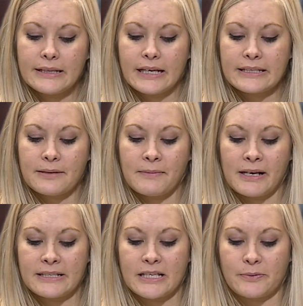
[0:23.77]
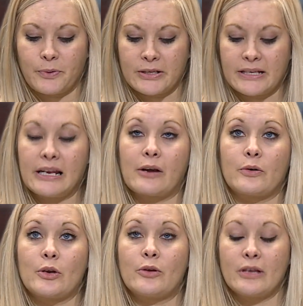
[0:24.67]
Tres semanas después de la
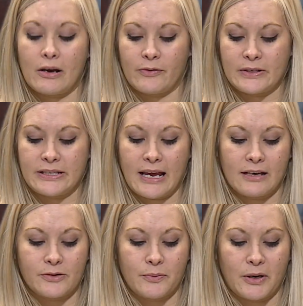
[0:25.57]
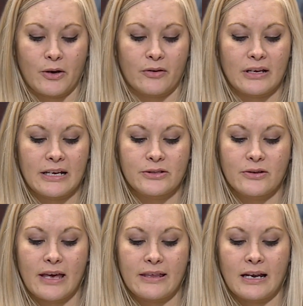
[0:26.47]
reunión del oficial superior de la
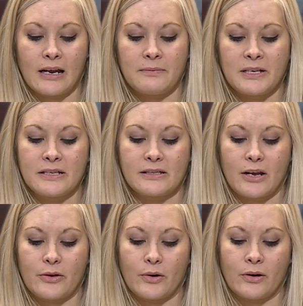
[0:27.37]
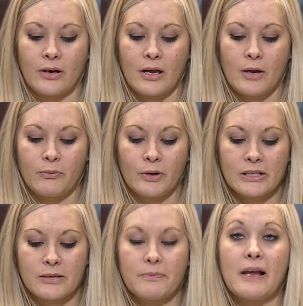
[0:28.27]
ciudad, el administrador
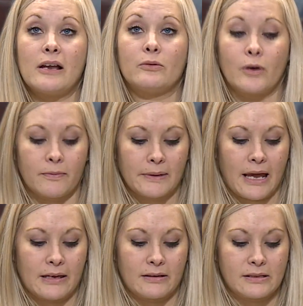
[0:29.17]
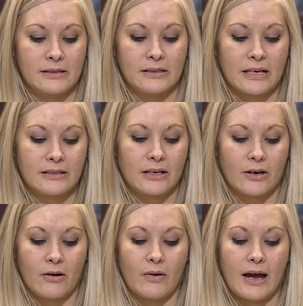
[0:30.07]
municipal Rob Lyons
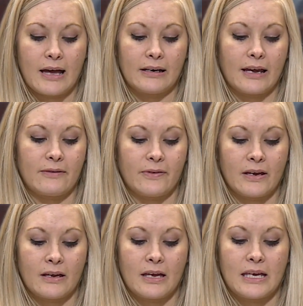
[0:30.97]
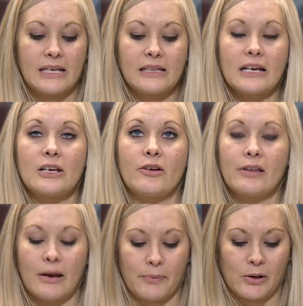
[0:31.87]
designó al jefe interino
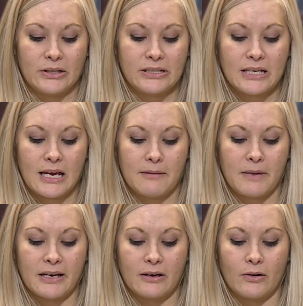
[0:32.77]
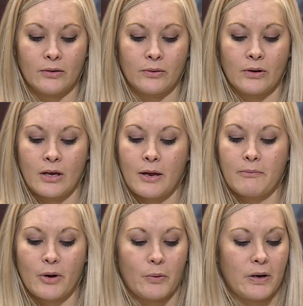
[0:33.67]
de la policía Michael
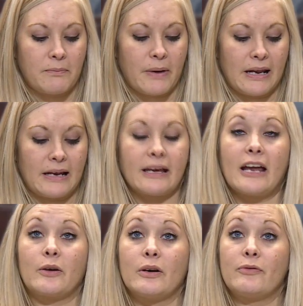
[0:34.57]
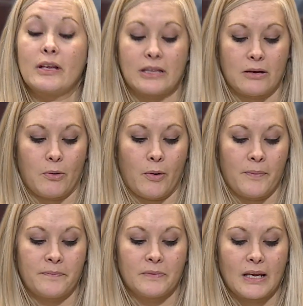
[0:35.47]
Bowen para el cargo efectivo.
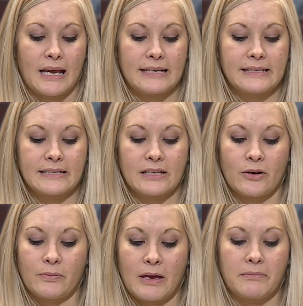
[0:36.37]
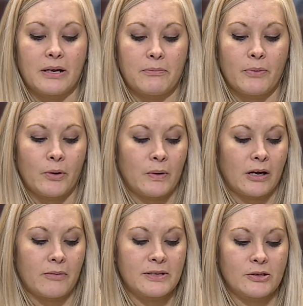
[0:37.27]
El 6 de noviembre, Bowen
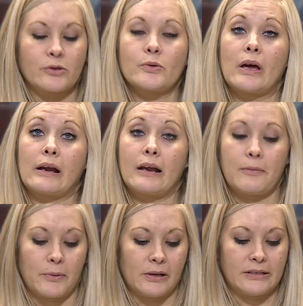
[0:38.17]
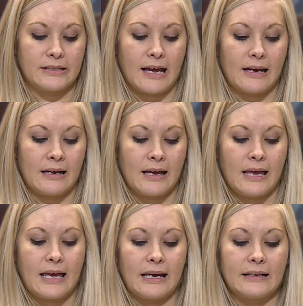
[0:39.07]
comenzó su carrera policial
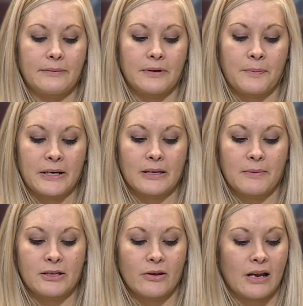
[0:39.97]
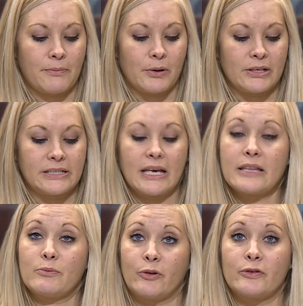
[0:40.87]
en el Departamento de la Policía
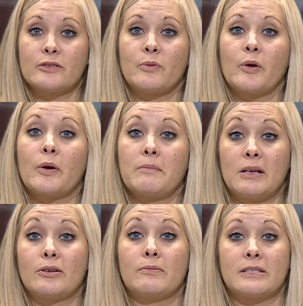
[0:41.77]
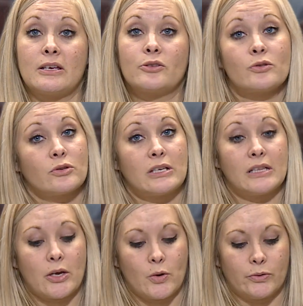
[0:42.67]
de Murfreesboro en
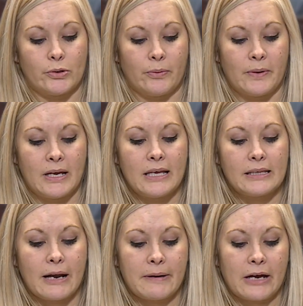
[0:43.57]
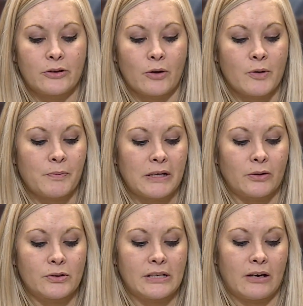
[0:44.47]
1988, trabajando como
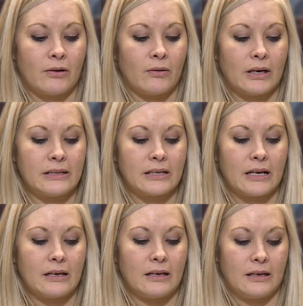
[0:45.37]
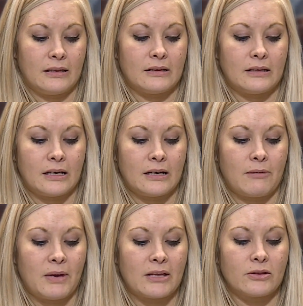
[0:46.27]
patrullero entre
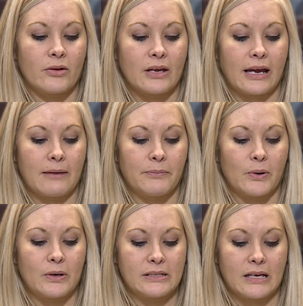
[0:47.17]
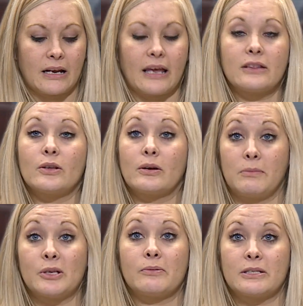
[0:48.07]
entrenamiento de campo y sargento en
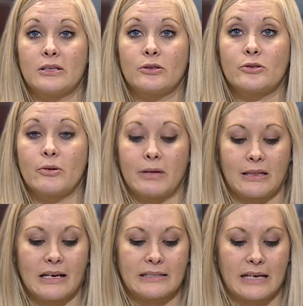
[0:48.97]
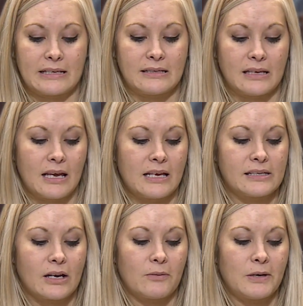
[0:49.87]
1996,
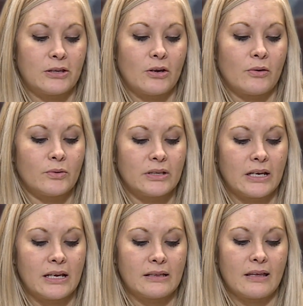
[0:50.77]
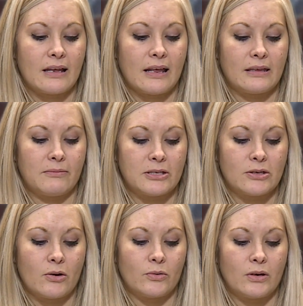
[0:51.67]
se convirtió en un teniente de la
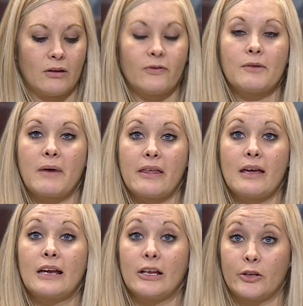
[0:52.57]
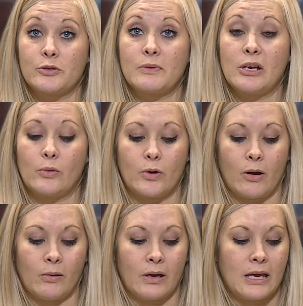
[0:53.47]
división uniformada en el
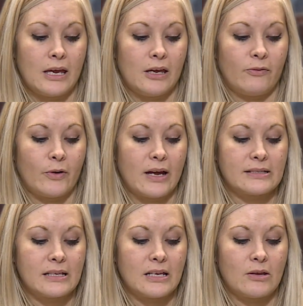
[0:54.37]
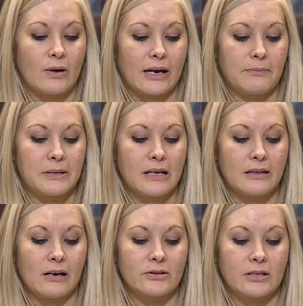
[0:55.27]
2001 y fue ascendido a
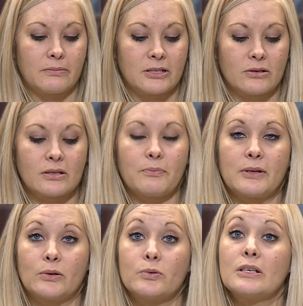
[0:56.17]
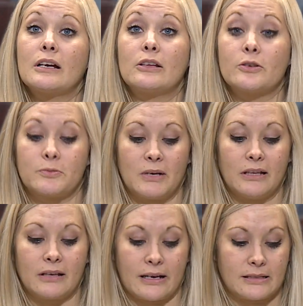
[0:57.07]
capitán de los servicios de patrulla en el
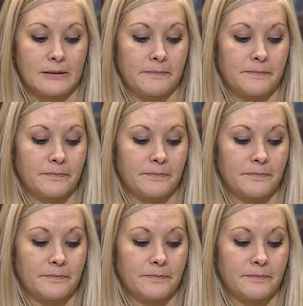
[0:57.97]
2003.